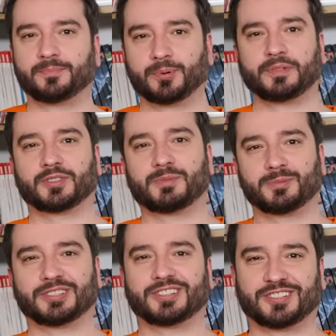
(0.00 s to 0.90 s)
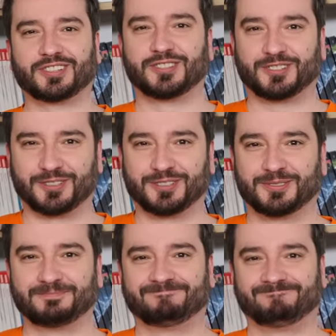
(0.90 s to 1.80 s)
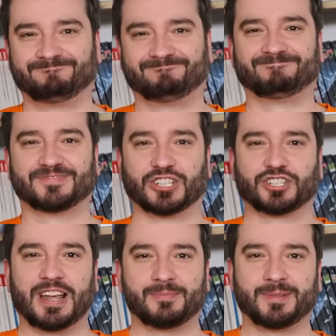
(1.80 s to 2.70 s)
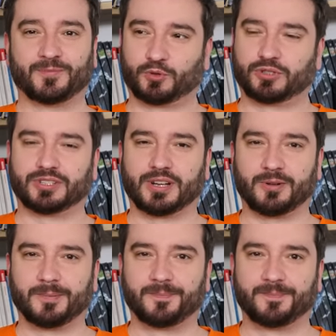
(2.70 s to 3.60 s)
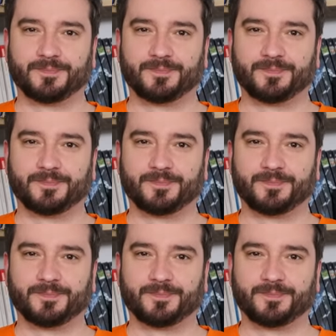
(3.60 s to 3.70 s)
ponieważ mamy ich serdecznie dosyć. Zaczynamy! Dużo się działo.